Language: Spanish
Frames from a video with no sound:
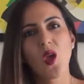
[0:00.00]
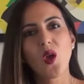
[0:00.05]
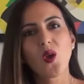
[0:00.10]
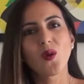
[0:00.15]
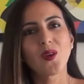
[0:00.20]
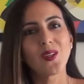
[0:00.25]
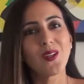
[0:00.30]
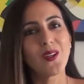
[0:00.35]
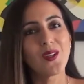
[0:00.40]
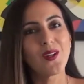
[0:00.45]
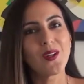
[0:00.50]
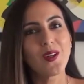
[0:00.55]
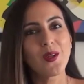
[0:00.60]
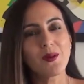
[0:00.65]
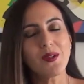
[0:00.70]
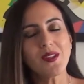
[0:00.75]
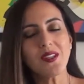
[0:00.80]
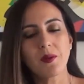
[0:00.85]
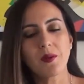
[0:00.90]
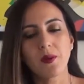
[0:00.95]
Cuando los
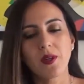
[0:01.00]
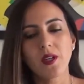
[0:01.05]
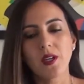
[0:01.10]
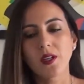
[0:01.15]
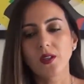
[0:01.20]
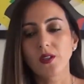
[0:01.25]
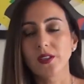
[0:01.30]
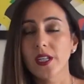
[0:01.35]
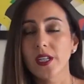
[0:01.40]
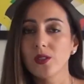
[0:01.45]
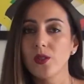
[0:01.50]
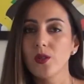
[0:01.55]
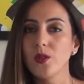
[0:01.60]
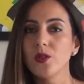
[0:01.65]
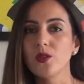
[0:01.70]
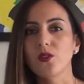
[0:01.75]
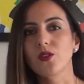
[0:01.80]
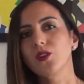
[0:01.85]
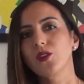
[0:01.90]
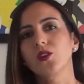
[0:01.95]
novios se ponen en contacto
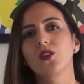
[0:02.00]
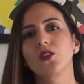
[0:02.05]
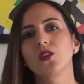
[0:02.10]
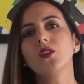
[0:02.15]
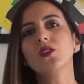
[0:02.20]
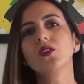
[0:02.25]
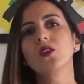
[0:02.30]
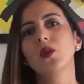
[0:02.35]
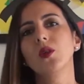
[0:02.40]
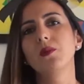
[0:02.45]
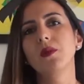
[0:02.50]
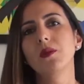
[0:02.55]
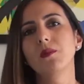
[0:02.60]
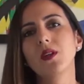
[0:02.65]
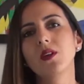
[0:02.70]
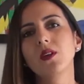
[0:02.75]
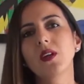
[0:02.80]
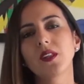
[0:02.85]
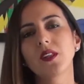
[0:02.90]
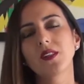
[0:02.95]
con nosotros, lo
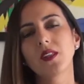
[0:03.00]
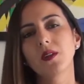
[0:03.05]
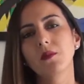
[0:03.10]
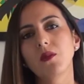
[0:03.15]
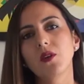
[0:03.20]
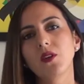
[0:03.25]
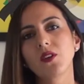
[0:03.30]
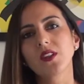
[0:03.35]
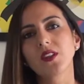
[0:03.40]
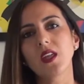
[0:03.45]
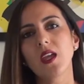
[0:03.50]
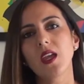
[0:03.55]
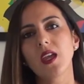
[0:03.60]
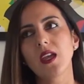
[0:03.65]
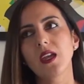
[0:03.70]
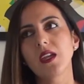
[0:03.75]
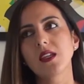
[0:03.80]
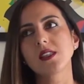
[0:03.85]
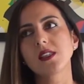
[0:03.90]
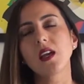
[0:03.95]
primero que hacemos
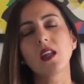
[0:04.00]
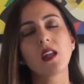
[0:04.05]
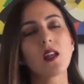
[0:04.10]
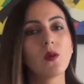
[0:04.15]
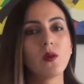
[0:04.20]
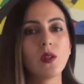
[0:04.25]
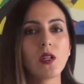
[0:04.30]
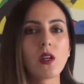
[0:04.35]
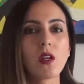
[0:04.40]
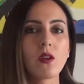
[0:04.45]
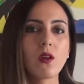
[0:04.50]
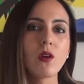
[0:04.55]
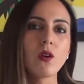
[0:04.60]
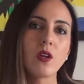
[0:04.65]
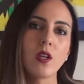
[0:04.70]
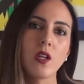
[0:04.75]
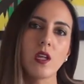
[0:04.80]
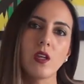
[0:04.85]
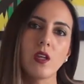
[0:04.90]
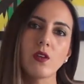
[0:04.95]
es reunirnos
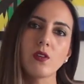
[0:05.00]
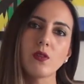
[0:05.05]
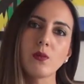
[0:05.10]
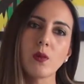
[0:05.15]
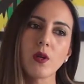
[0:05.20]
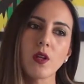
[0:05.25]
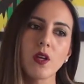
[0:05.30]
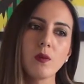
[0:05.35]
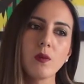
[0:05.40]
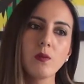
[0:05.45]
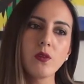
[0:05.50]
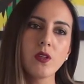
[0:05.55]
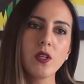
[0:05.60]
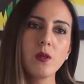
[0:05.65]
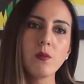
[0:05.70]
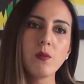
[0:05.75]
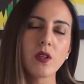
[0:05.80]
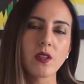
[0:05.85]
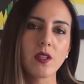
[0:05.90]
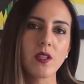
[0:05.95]
con ellos, porque es muy
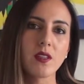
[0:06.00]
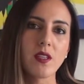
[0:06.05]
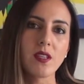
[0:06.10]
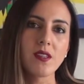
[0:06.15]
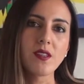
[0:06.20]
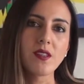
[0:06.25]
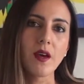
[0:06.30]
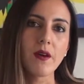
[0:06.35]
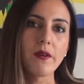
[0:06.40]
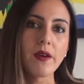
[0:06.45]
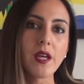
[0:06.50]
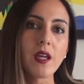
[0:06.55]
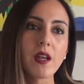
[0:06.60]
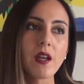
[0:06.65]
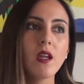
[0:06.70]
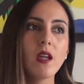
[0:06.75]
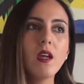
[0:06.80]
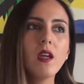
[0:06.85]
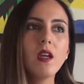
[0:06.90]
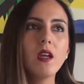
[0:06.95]
importante saber
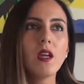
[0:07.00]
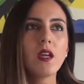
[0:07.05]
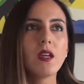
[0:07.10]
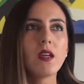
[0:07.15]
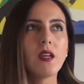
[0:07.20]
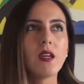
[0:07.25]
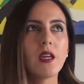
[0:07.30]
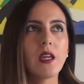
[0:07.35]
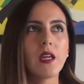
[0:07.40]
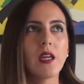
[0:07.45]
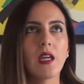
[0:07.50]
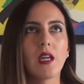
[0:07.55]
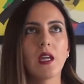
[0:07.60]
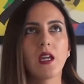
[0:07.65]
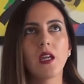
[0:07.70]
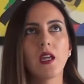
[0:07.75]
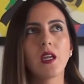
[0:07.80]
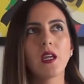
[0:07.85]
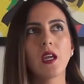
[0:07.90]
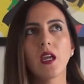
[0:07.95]
eh,
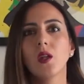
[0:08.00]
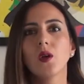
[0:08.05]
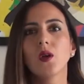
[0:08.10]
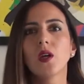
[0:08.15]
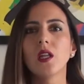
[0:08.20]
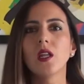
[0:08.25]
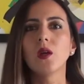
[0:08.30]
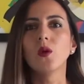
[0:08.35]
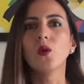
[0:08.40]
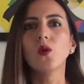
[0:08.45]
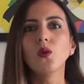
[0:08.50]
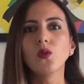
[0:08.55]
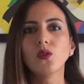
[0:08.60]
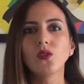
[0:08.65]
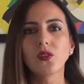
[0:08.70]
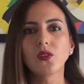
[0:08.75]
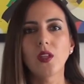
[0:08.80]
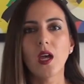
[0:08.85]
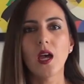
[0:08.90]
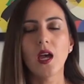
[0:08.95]
qué es lo que les
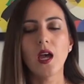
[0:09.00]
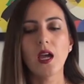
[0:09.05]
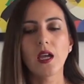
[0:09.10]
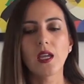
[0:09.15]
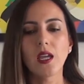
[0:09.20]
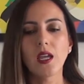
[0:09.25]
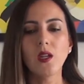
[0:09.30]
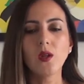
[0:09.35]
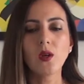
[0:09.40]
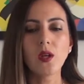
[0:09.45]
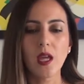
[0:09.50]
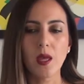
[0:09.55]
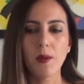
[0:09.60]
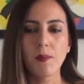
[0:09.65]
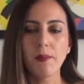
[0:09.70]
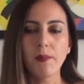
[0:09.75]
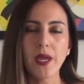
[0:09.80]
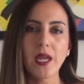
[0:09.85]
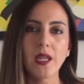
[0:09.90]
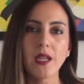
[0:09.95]
gusta, qué es lo que
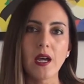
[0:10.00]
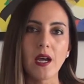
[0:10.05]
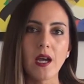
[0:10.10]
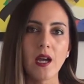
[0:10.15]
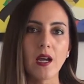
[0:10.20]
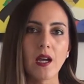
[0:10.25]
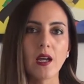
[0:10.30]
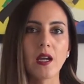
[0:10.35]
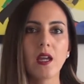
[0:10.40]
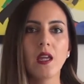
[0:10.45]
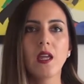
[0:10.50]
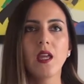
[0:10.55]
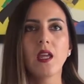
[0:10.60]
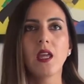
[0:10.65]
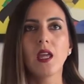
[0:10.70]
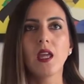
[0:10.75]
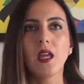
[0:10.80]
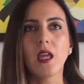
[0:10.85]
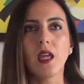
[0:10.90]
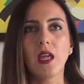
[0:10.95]
esperan,
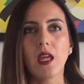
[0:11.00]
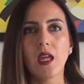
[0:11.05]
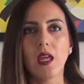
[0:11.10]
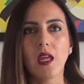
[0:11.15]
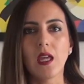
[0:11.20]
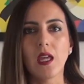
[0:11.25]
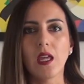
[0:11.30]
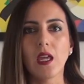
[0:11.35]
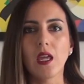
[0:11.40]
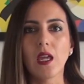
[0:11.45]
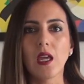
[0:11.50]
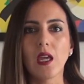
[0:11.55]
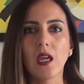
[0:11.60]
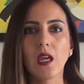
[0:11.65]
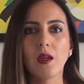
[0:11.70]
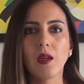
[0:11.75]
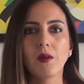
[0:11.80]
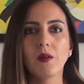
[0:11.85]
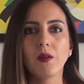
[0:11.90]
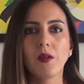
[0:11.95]

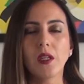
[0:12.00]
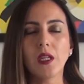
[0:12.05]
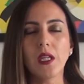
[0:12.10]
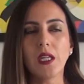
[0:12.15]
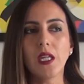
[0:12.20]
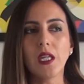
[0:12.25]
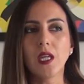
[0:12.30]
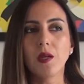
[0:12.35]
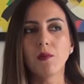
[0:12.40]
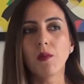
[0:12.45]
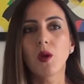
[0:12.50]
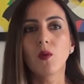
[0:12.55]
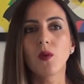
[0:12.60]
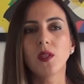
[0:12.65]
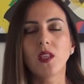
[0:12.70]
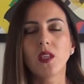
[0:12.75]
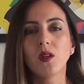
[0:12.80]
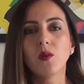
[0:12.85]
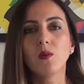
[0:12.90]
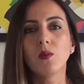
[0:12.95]
eh, y que me
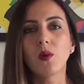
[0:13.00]
cuenten un